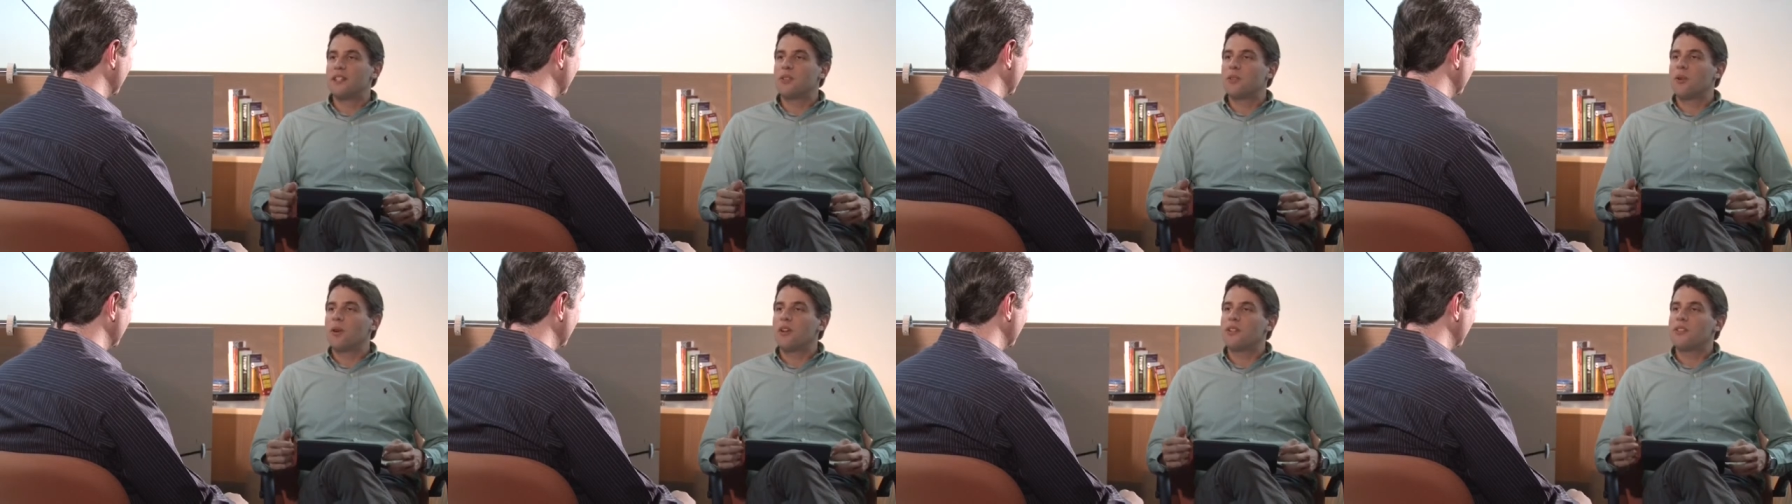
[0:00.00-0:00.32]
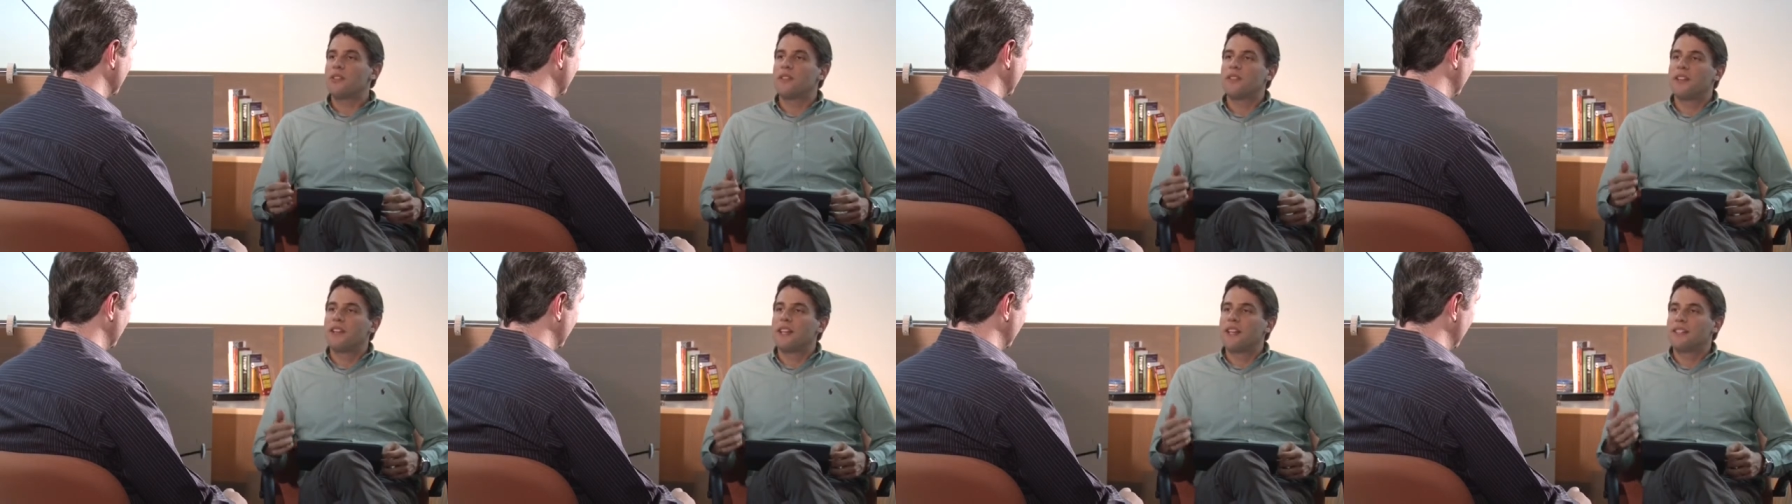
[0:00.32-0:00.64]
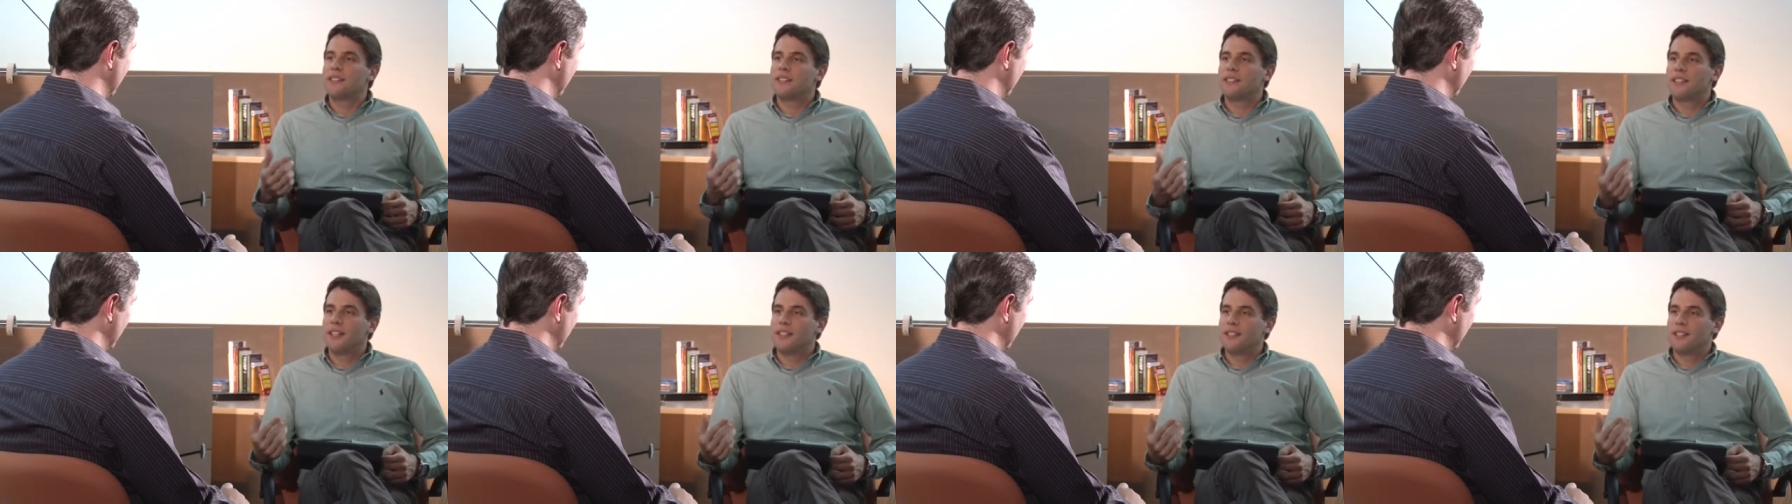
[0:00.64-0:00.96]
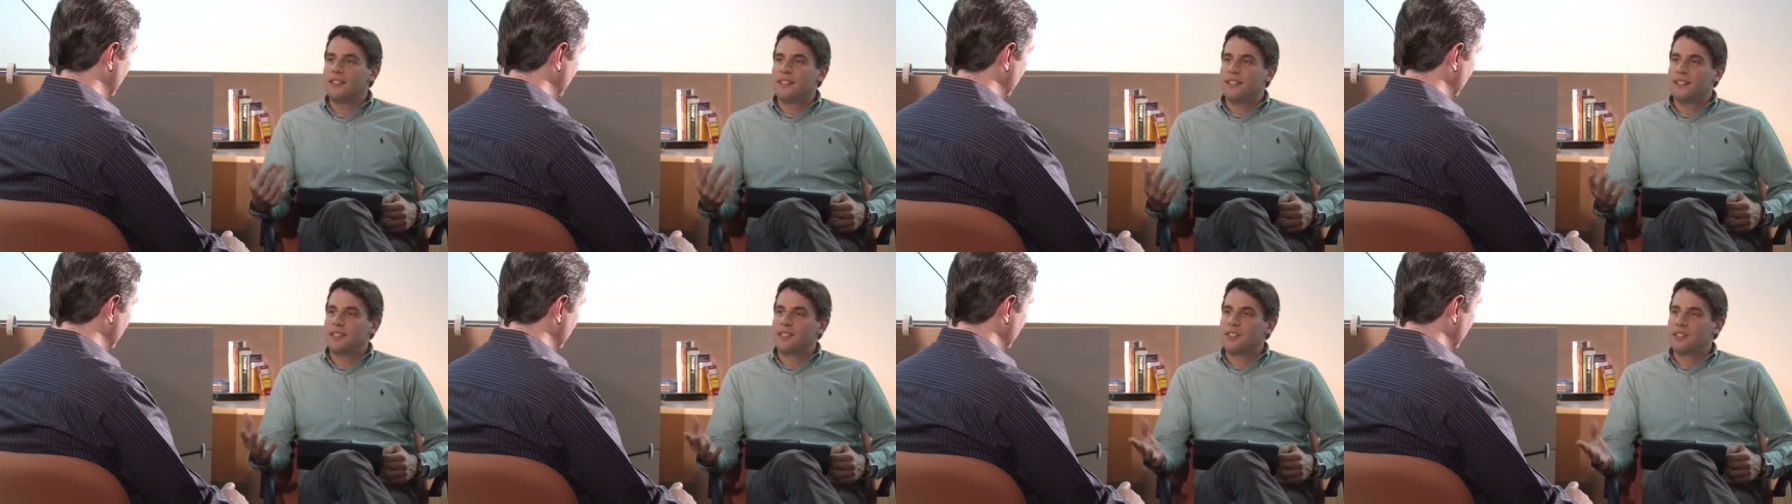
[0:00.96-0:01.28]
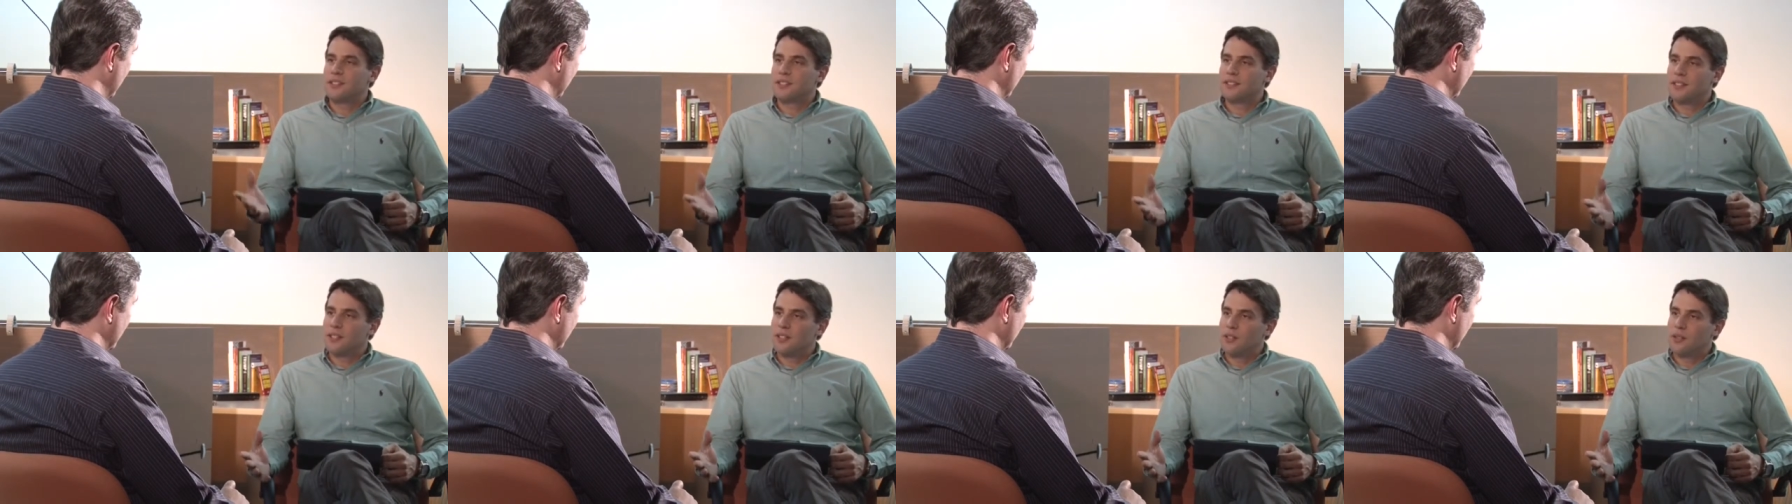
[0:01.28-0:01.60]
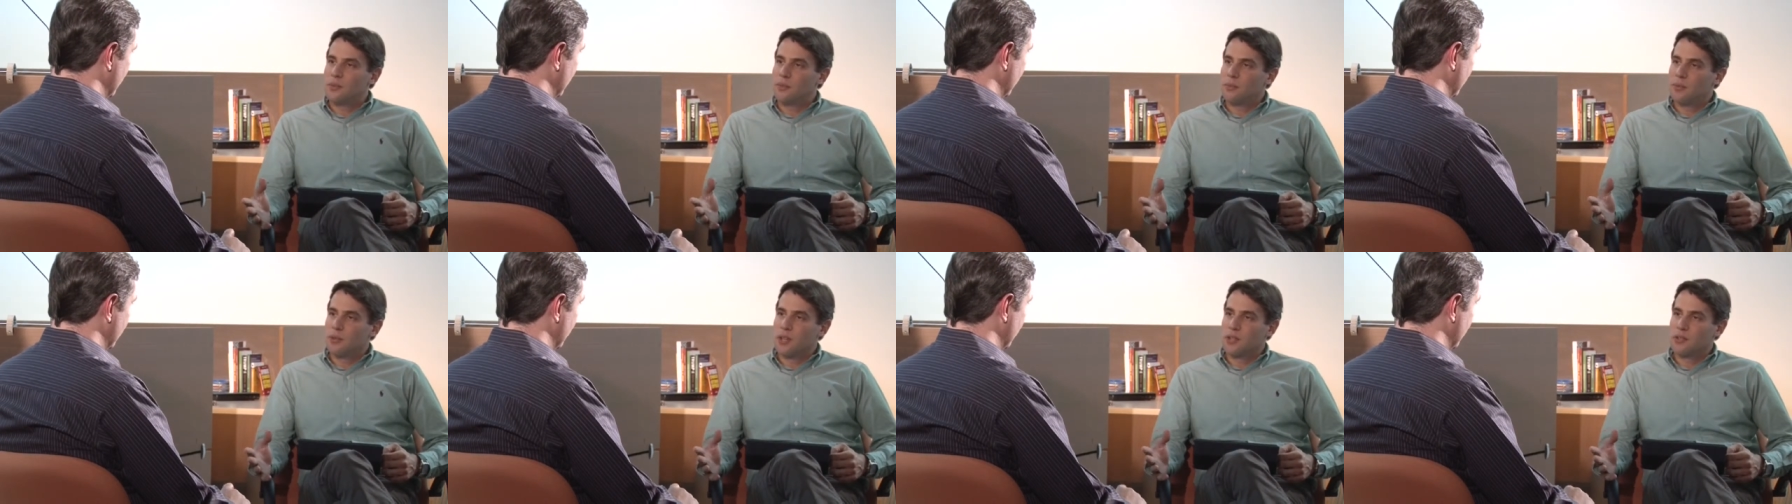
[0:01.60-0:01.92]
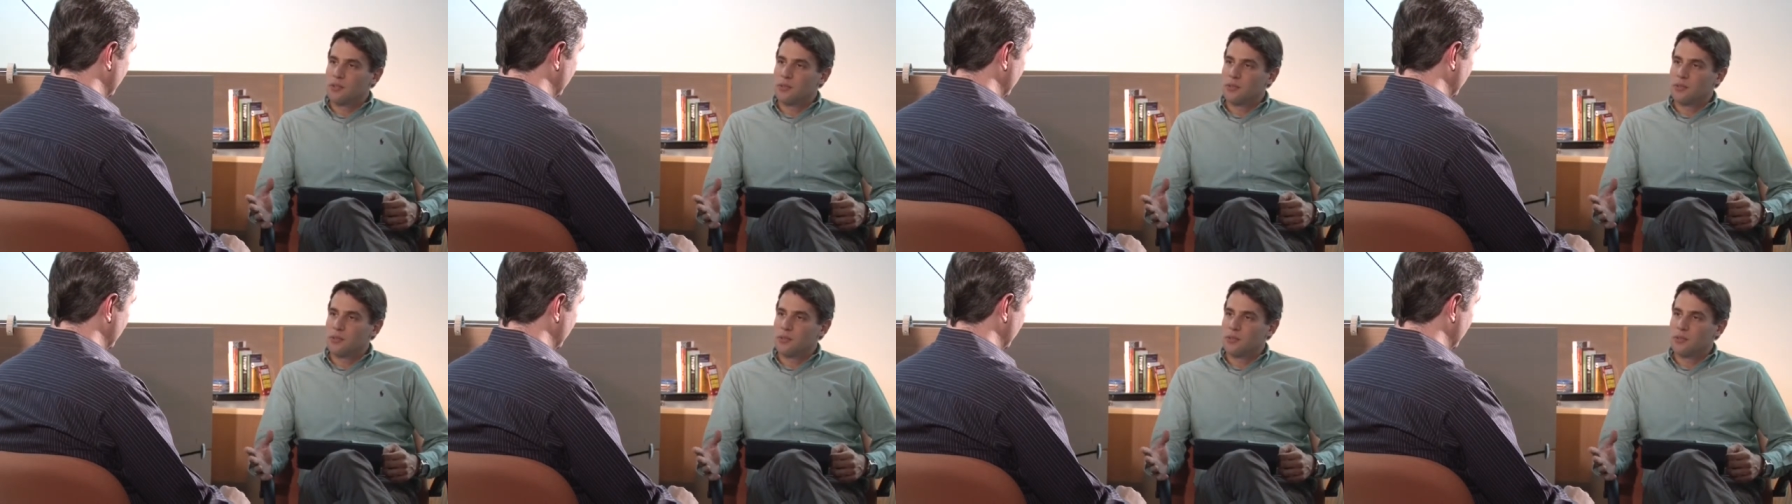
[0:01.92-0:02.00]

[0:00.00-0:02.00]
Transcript: ele qual a diferença entre a gestão por